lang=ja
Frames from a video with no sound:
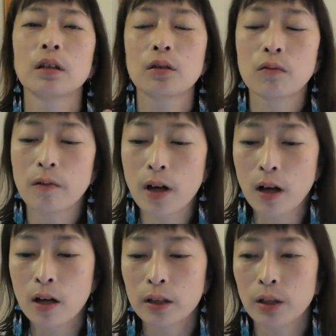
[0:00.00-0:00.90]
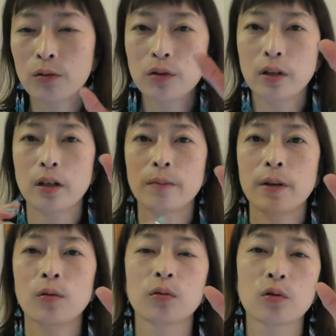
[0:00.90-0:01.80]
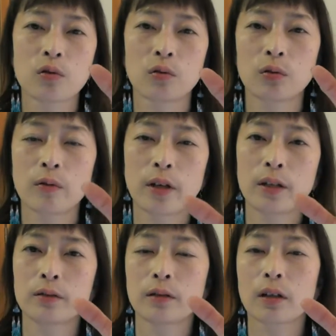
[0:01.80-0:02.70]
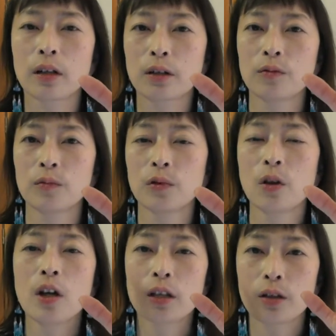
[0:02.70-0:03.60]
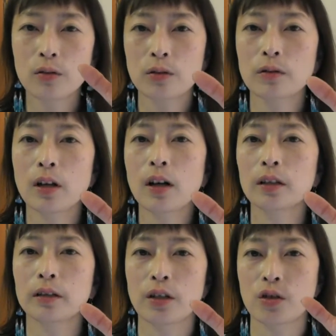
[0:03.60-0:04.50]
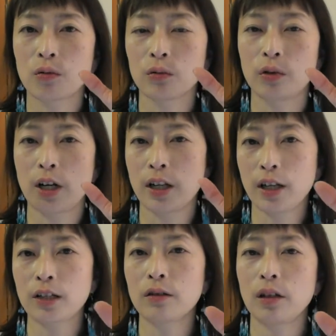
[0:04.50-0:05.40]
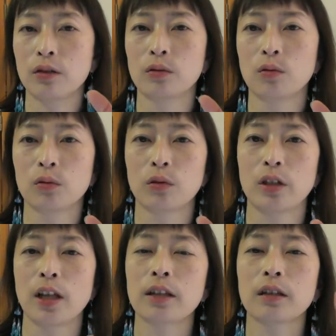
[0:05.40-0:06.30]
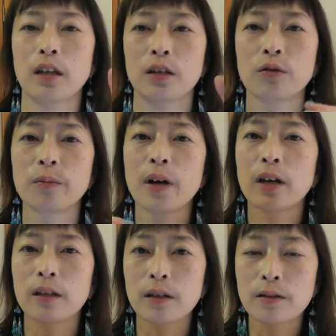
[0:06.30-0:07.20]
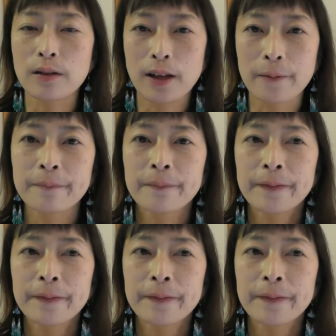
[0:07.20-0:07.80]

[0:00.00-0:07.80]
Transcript: 要は楽しければこの仕事はやるんだけれども楽しくなかったら仕事をやらないっていうことになっていく場合にですね